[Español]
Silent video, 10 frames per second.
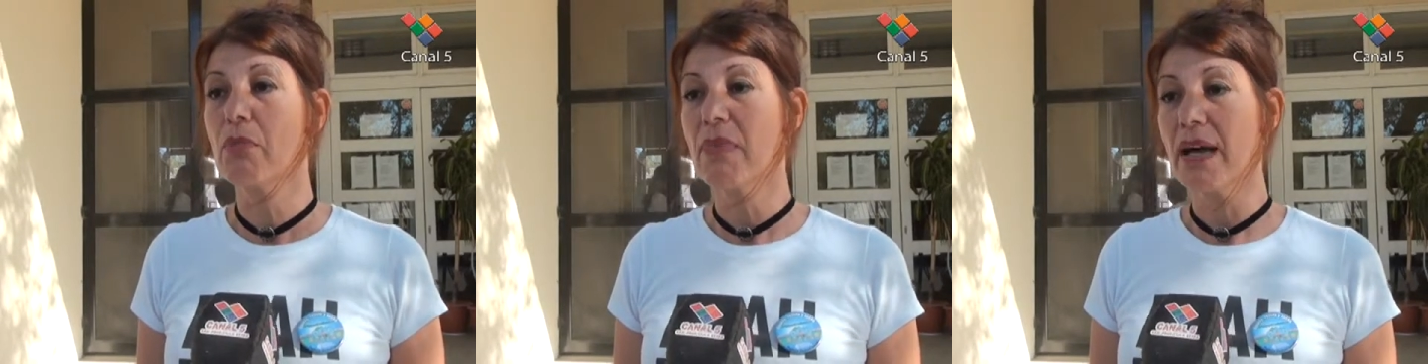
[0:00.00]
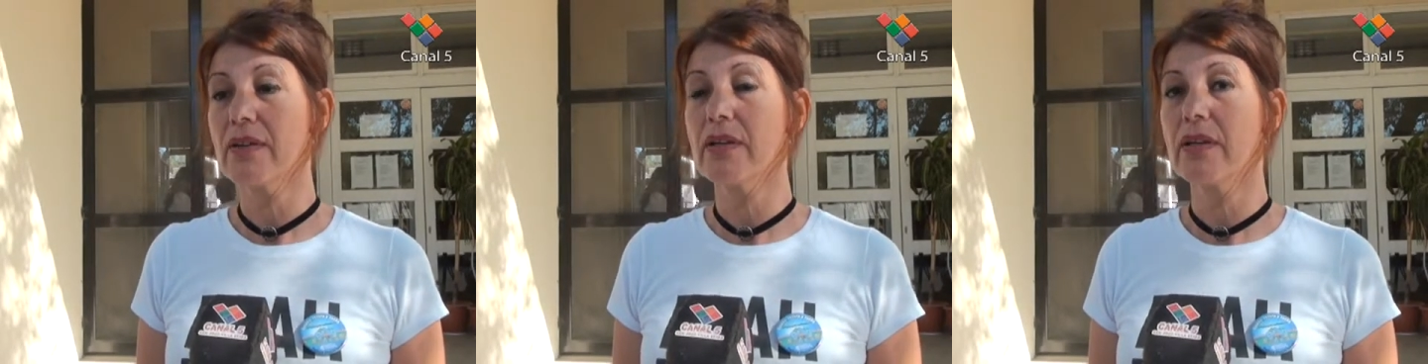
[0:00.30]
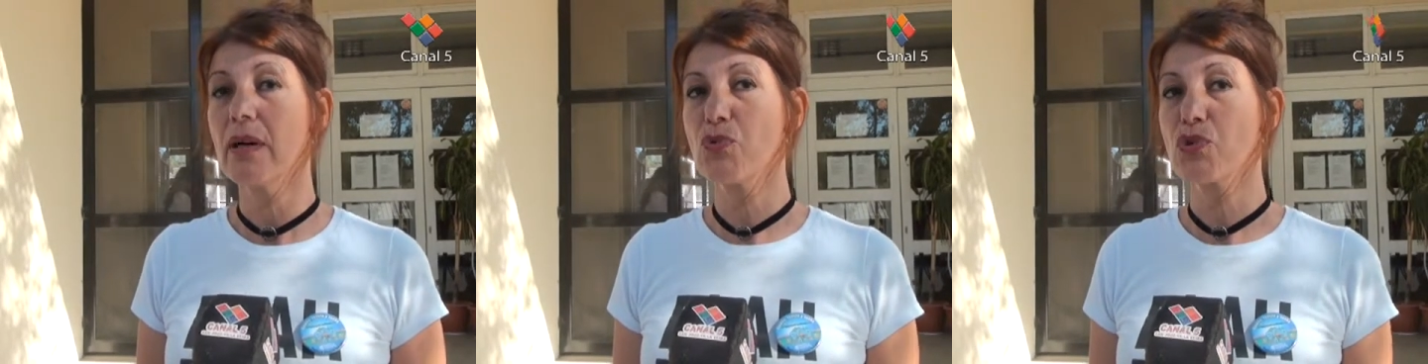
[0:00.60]
madre,
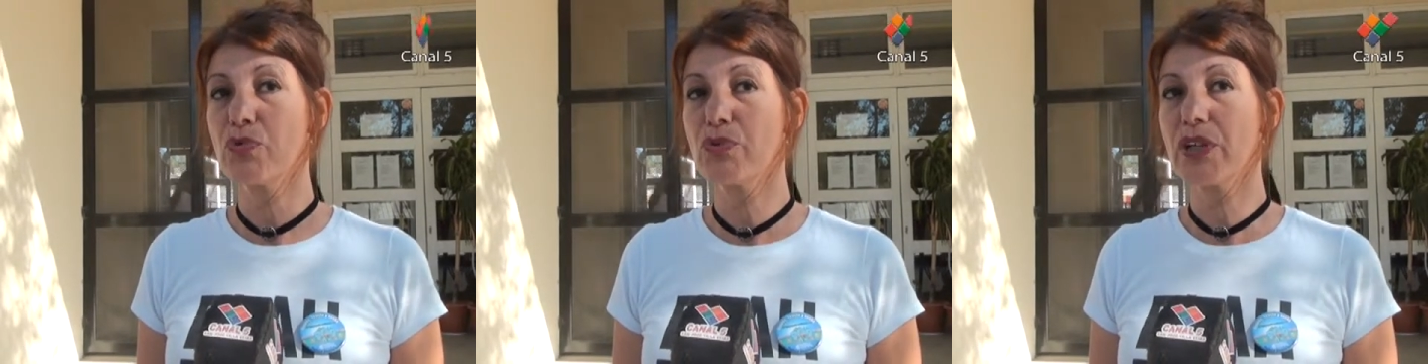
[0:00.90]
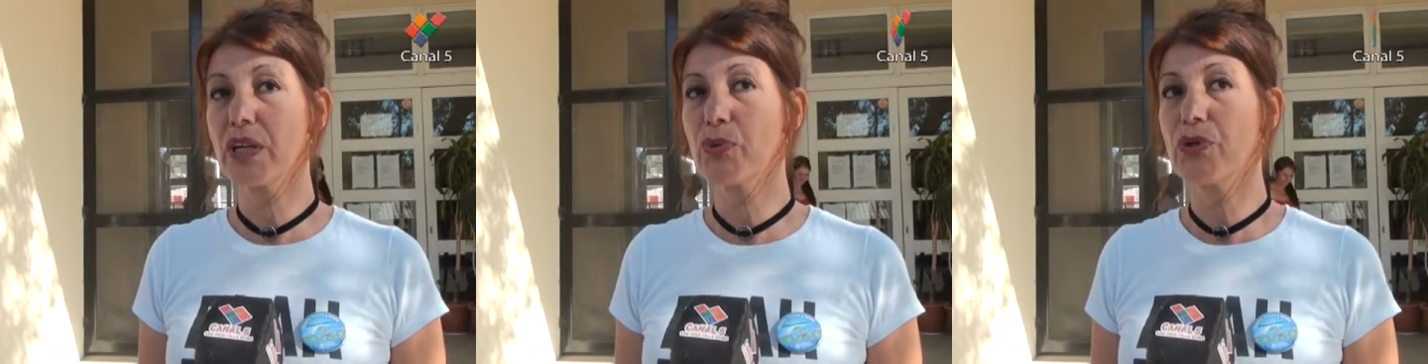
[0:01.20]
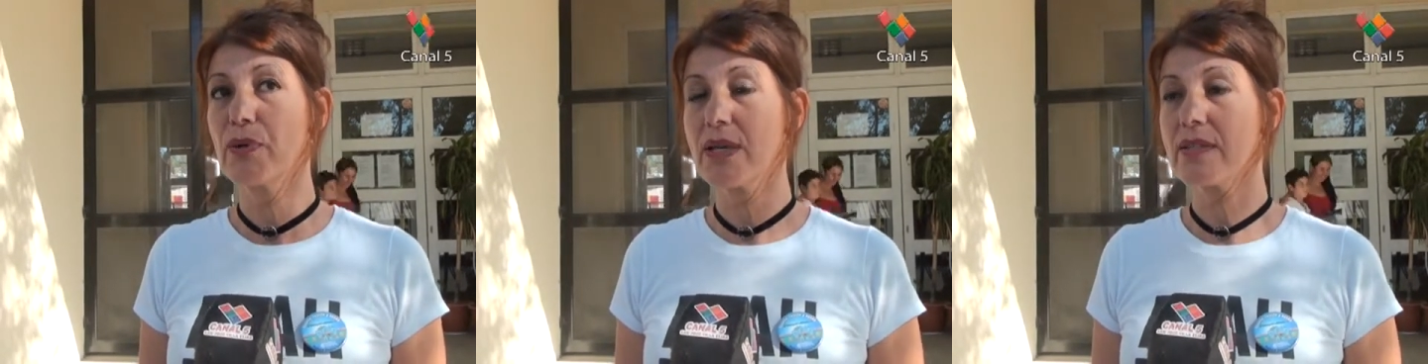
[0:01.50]
digamos, somos
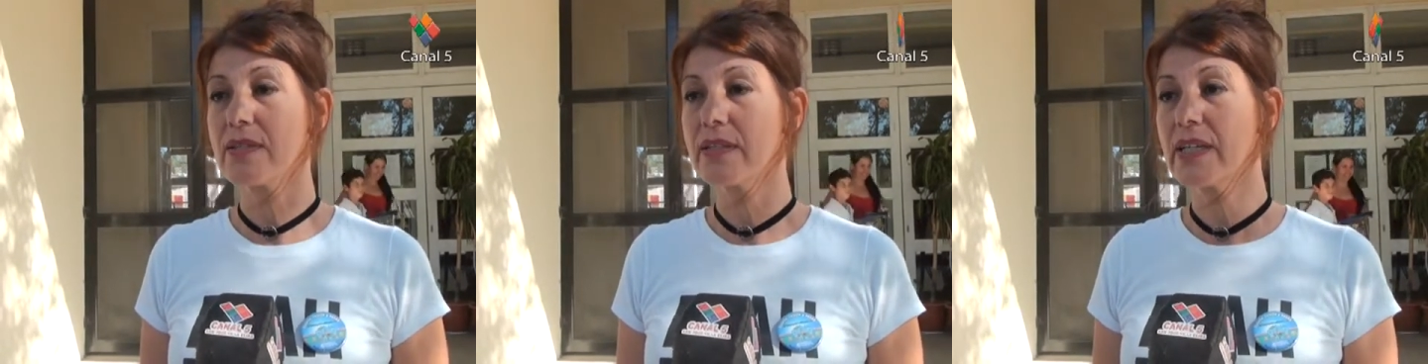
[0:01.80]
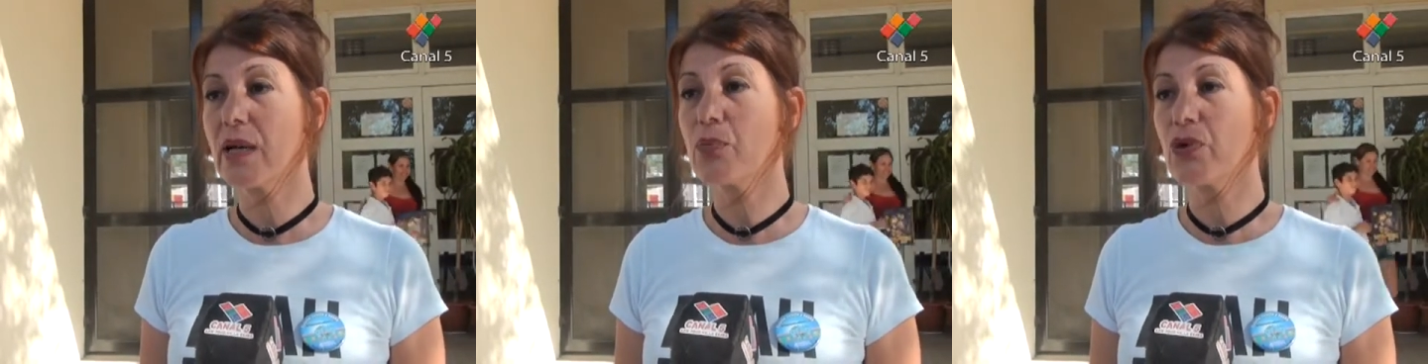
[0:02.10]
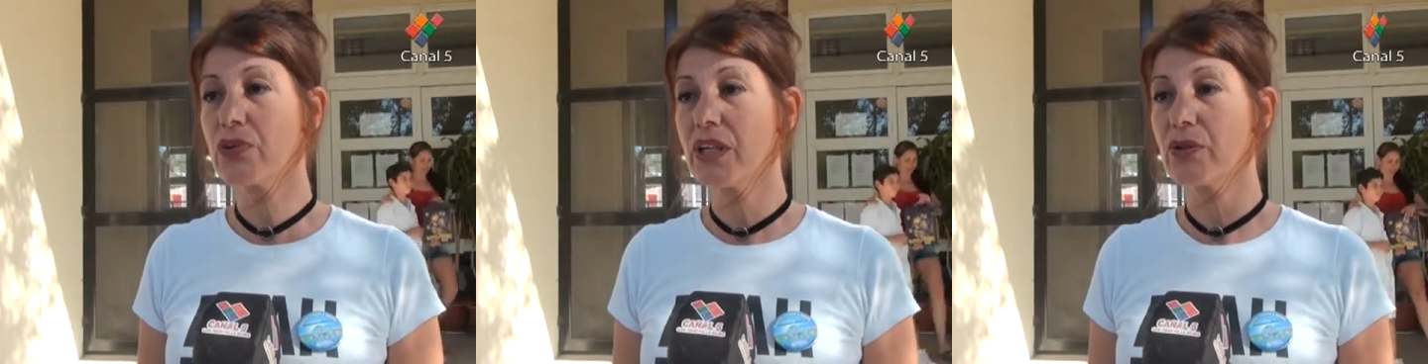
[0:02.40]
gremio de base CETERA,
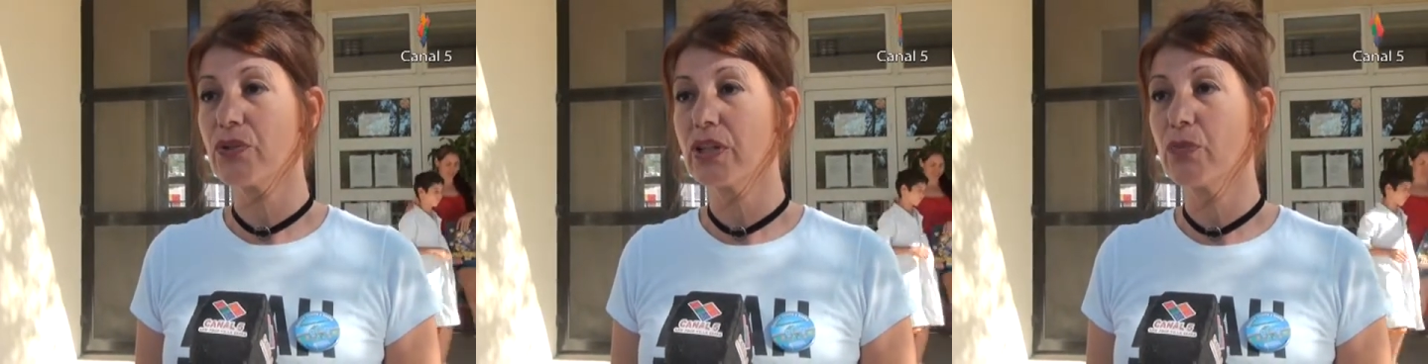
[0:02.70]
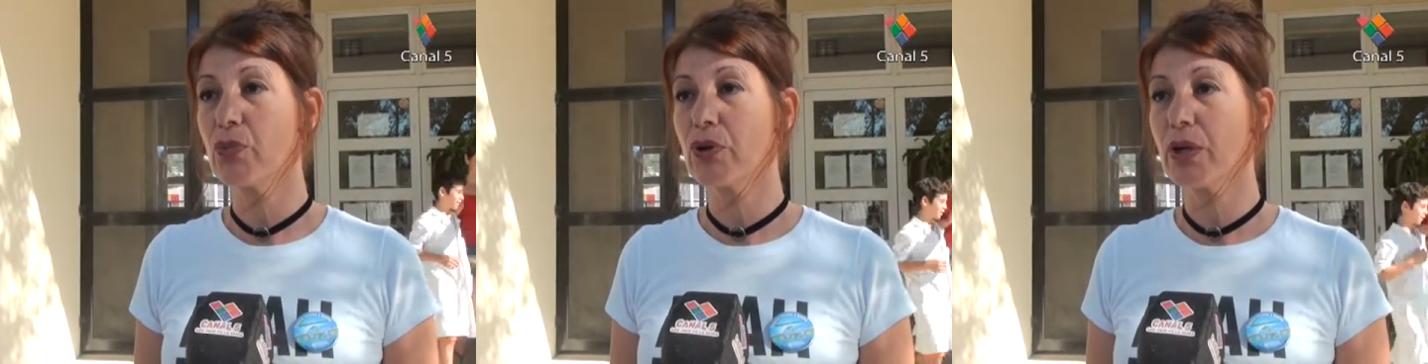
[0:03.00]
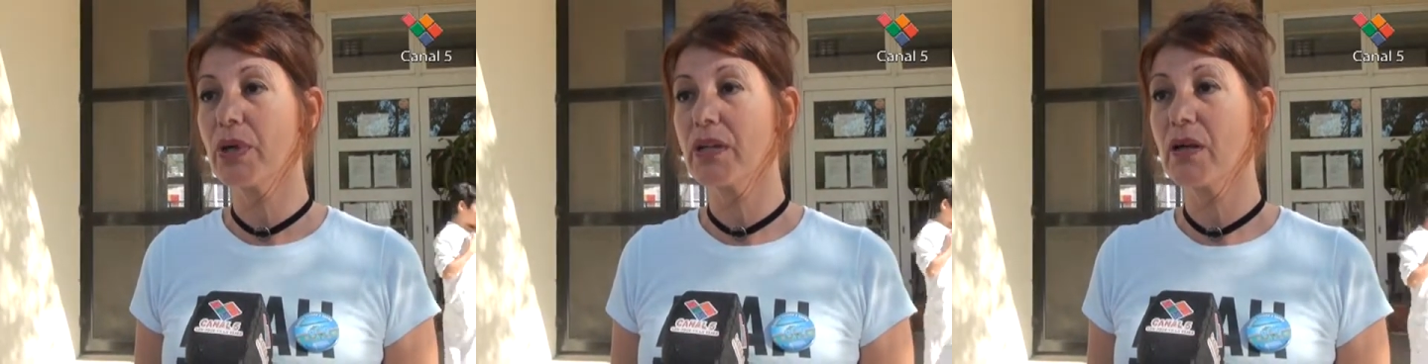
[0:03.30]
por lo tanto tenemos
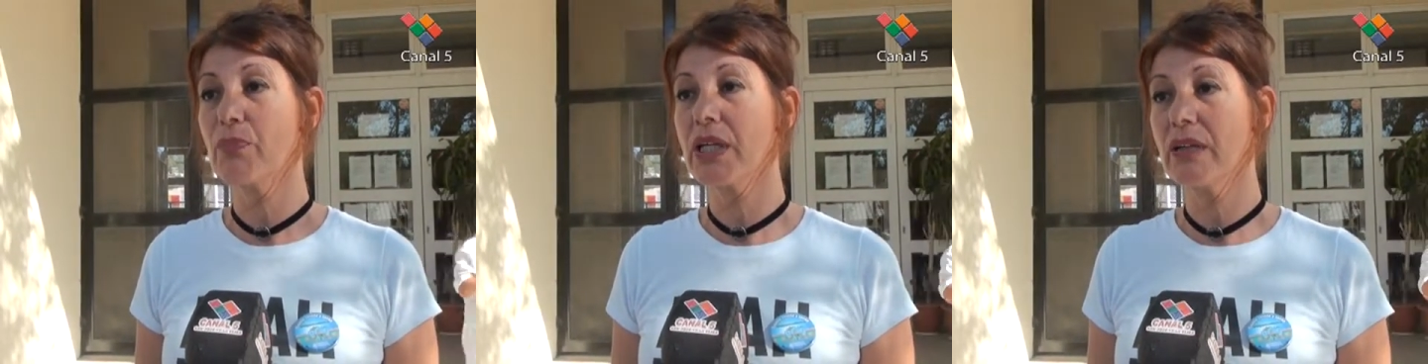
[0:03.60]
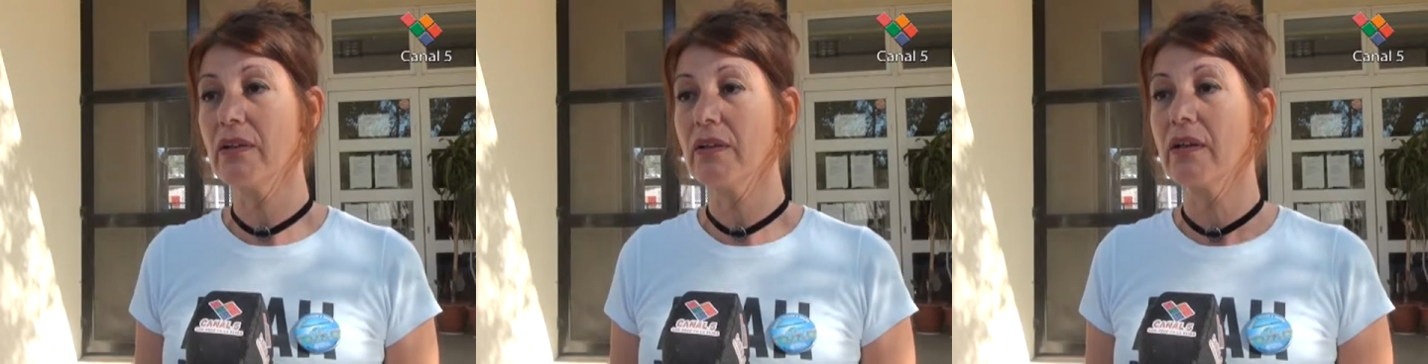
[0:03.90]
que ver también